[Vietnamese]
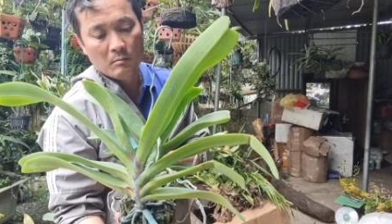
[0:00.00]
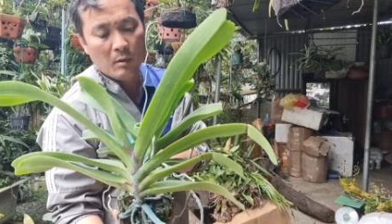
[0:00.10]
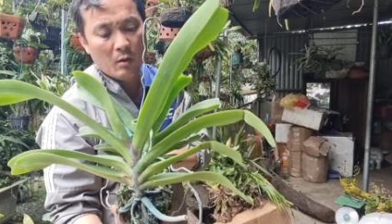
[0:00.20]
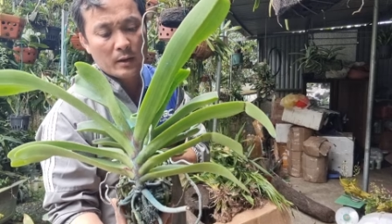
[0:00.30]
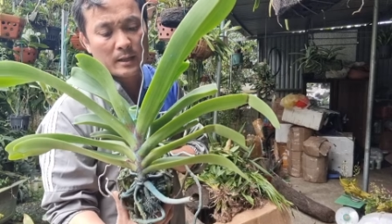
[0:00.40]

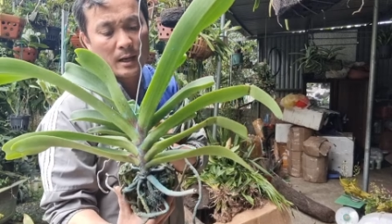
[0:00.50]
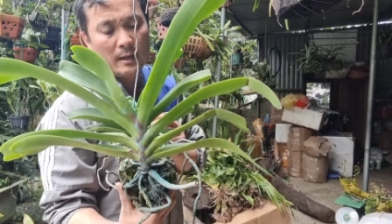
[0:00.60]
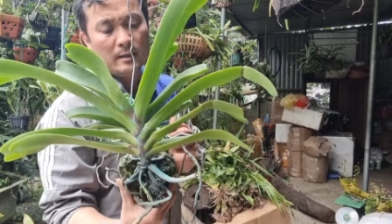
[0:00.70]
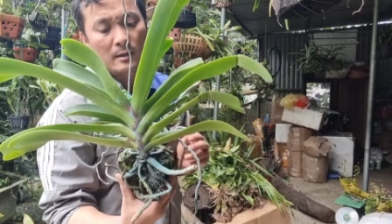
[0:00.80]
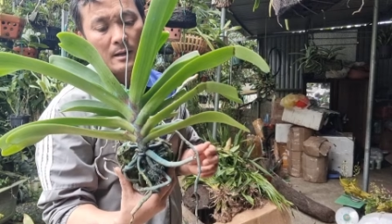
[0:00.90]
mỗi
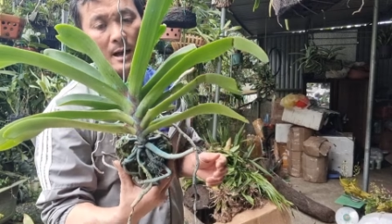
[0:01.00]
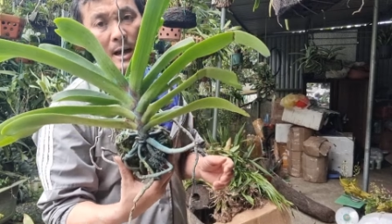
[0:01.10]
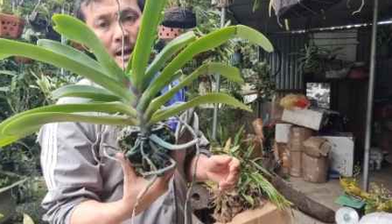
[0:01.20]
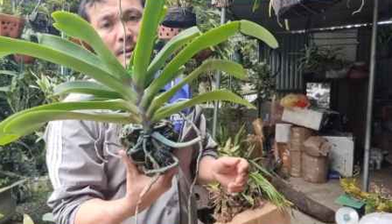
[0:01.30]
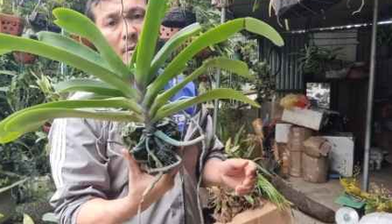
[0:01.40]
cây được
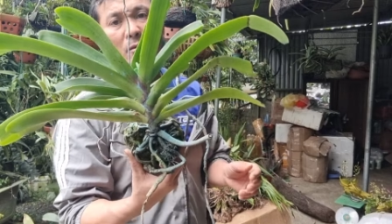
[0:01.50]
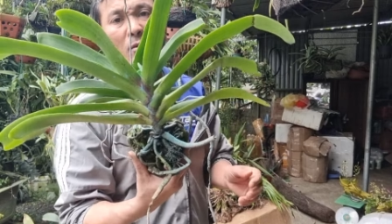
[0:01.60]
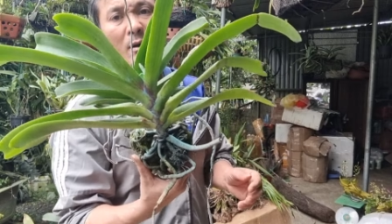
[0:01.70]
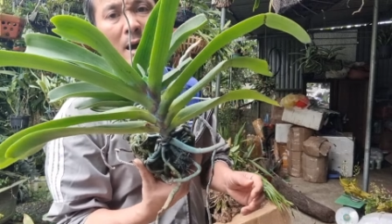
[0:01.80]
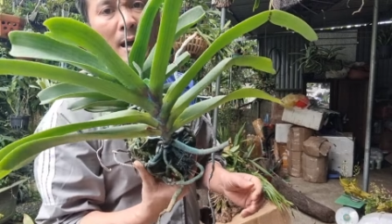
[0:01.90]
hai
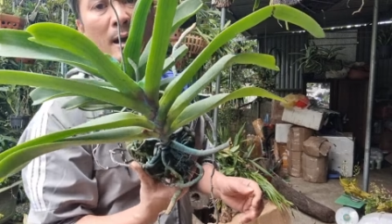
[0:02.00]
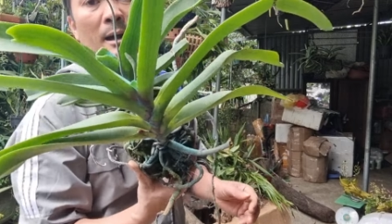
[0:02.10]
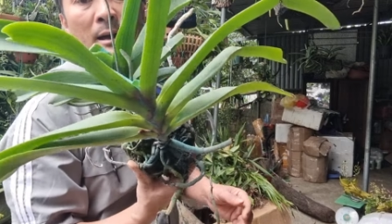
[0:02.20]
bông hoa